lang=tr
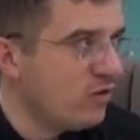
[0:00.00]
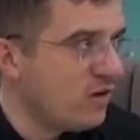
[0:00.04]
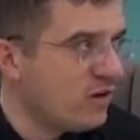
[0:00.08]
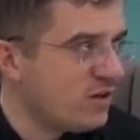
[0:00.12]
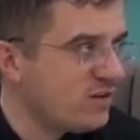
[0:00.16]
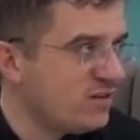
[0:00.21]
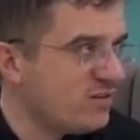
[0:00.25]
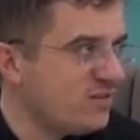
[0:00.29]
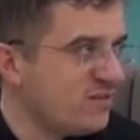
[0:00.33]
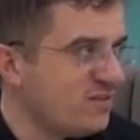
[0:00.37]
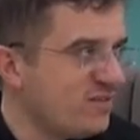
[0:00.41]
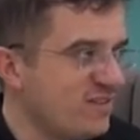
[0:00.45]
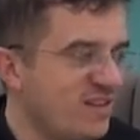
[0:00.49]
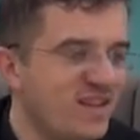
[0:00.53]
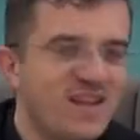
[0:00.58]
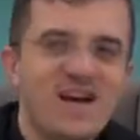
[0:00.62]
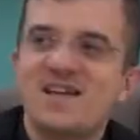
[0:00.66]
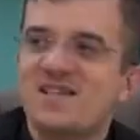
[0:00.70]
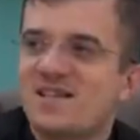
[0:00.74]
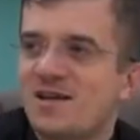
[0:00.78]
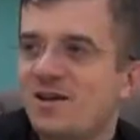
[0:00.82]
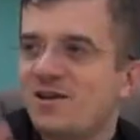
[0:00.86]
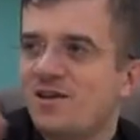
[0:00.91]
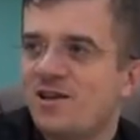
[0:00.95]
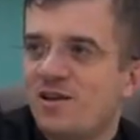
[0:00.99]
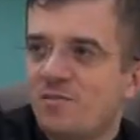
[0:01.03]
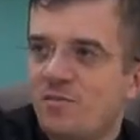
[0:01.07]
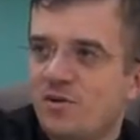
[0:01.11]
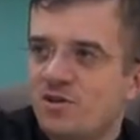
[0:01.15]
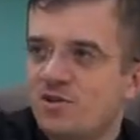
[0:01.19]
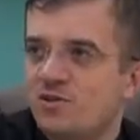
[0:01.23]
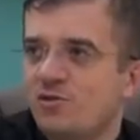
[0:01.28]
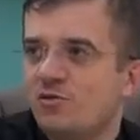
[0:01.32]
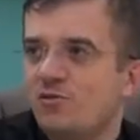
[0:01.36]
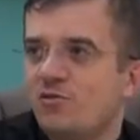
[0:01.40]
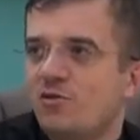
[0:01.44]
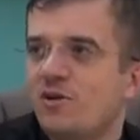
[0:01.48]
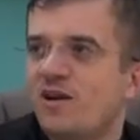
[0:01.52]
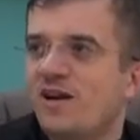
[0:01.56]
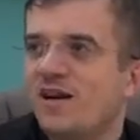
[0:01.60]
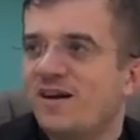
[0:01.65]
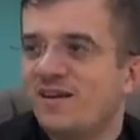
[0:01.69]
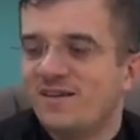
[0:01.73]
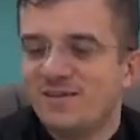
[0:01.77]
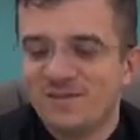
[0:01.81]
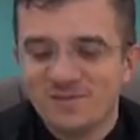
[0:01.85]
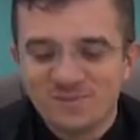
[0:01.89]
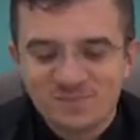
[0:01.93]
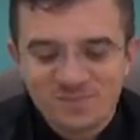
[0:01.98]
var. Dershaneler basılıyor
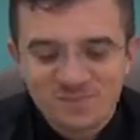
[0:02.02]
yani.